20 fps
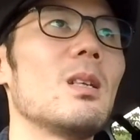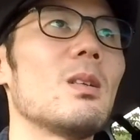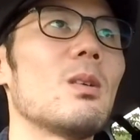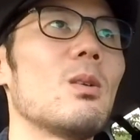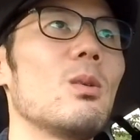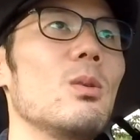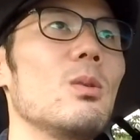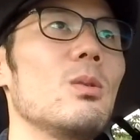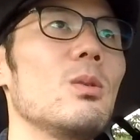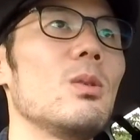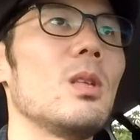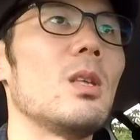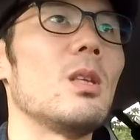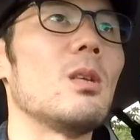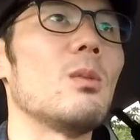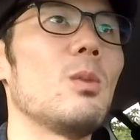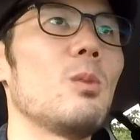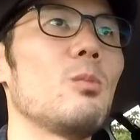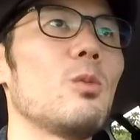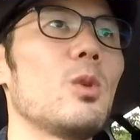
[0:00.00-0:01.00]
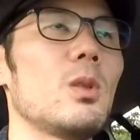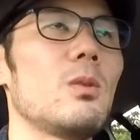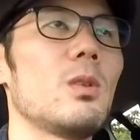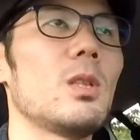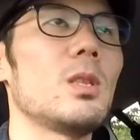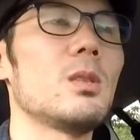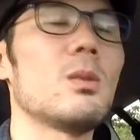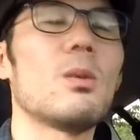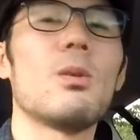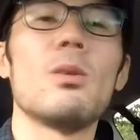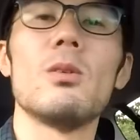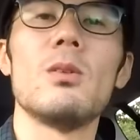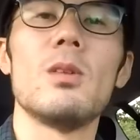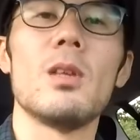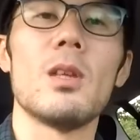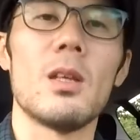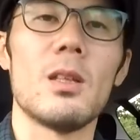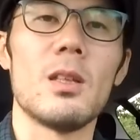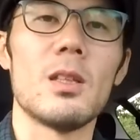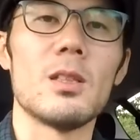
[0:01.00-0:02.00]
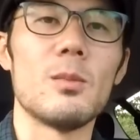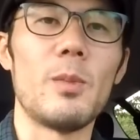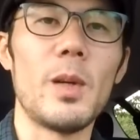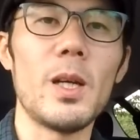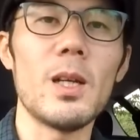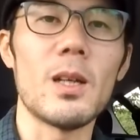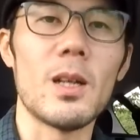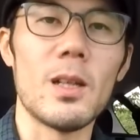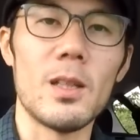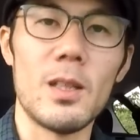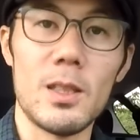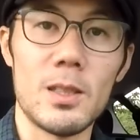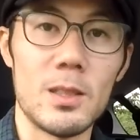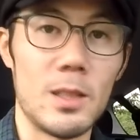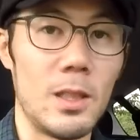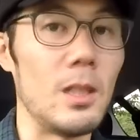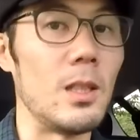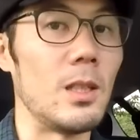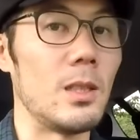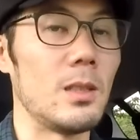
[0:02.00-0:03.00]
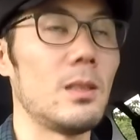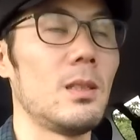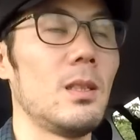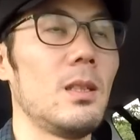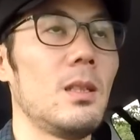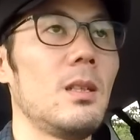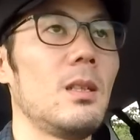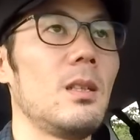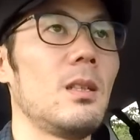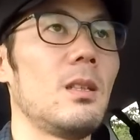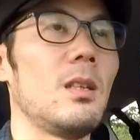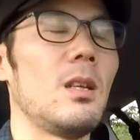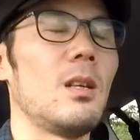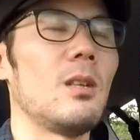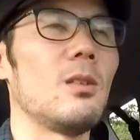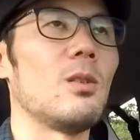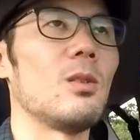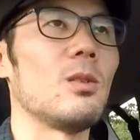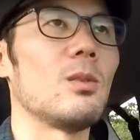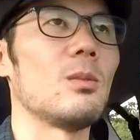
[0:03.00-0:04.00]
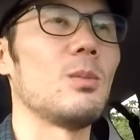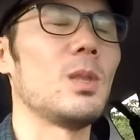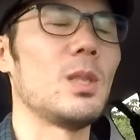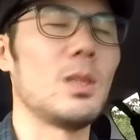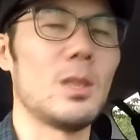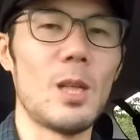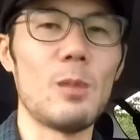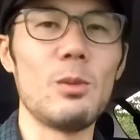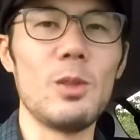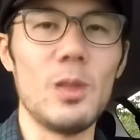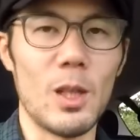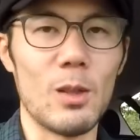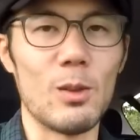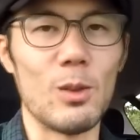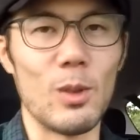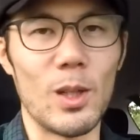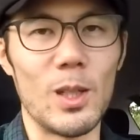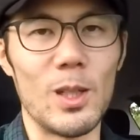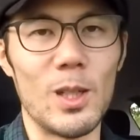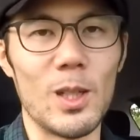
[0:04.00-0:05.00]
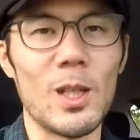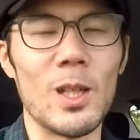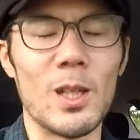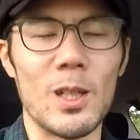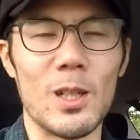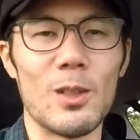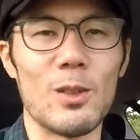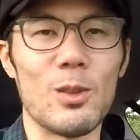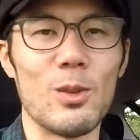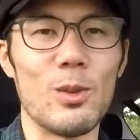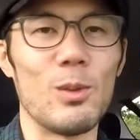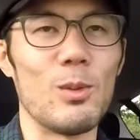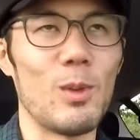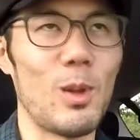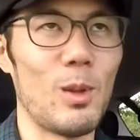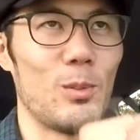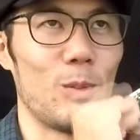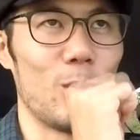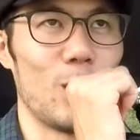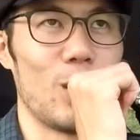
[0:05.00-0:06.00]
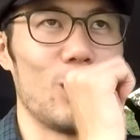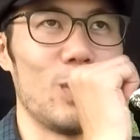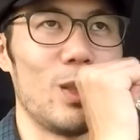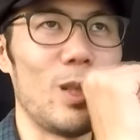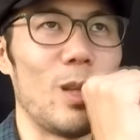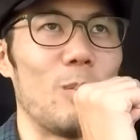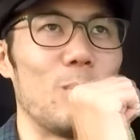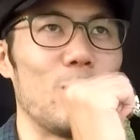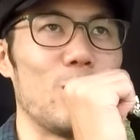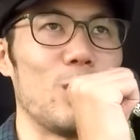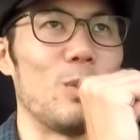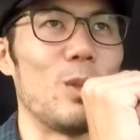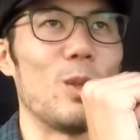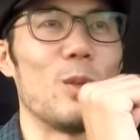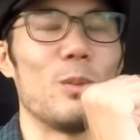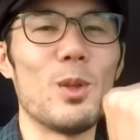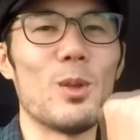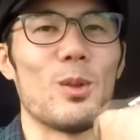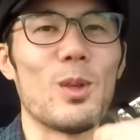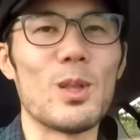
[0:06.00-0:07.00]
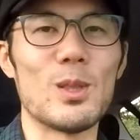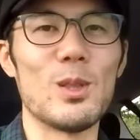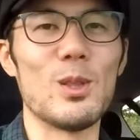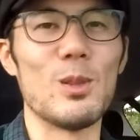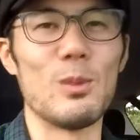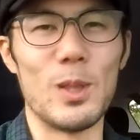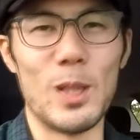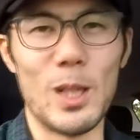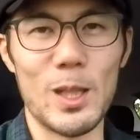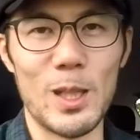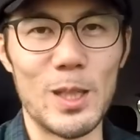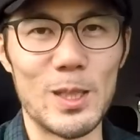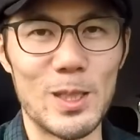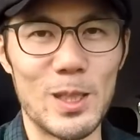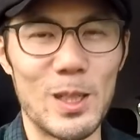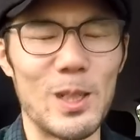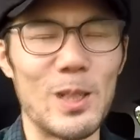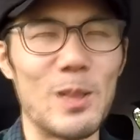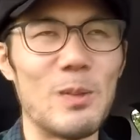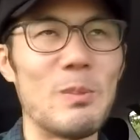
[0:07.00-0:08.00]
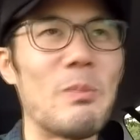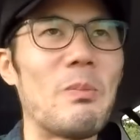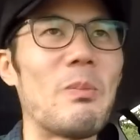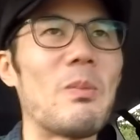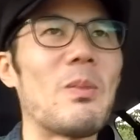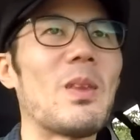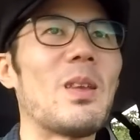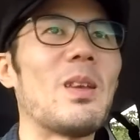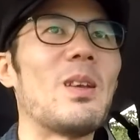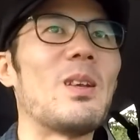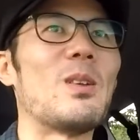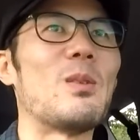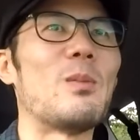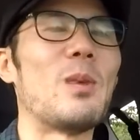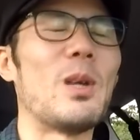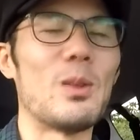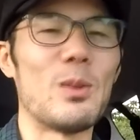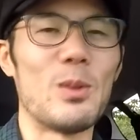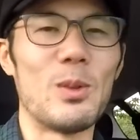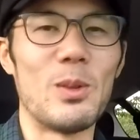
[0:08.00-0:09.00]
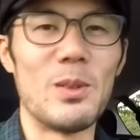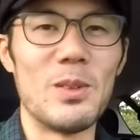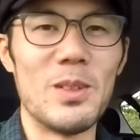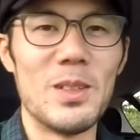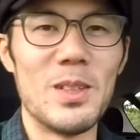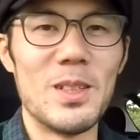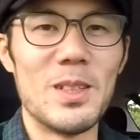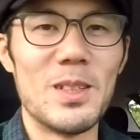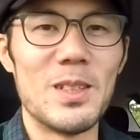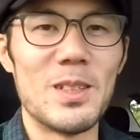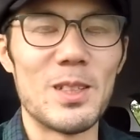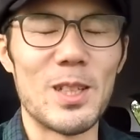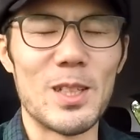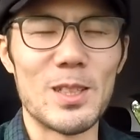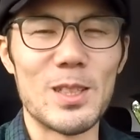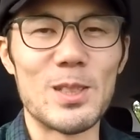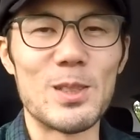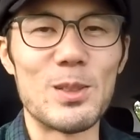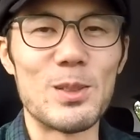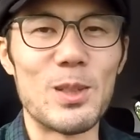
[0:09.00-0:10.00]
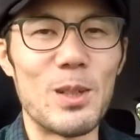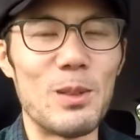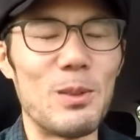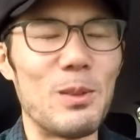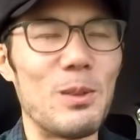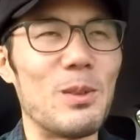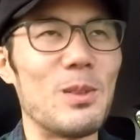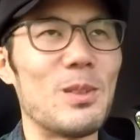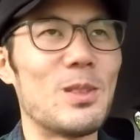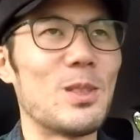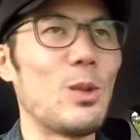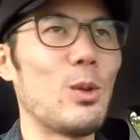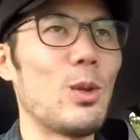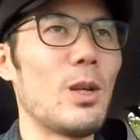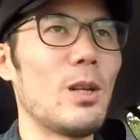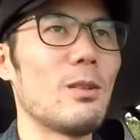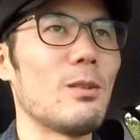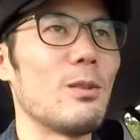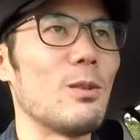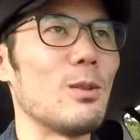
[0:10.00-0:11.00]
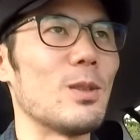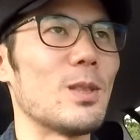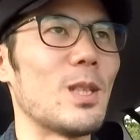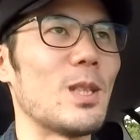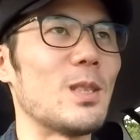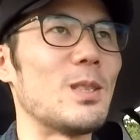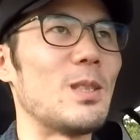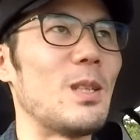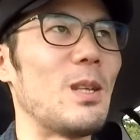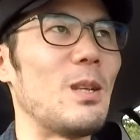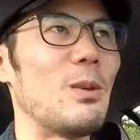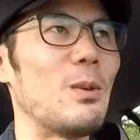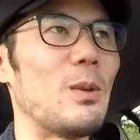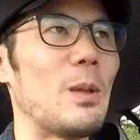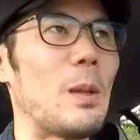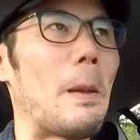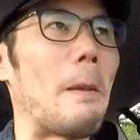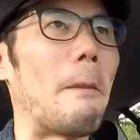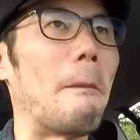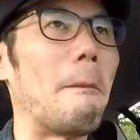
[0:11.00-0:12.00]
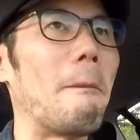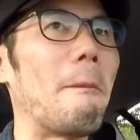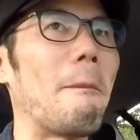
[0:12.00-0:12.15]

こういうふうに、まあ、私こういう人間ですばっかですでいいです。であの別に寒い逆とかいらないからねこう吹いてプーピロピロとかそういうのもいらないですからね。まああの脱線するけど小学校の撮影をね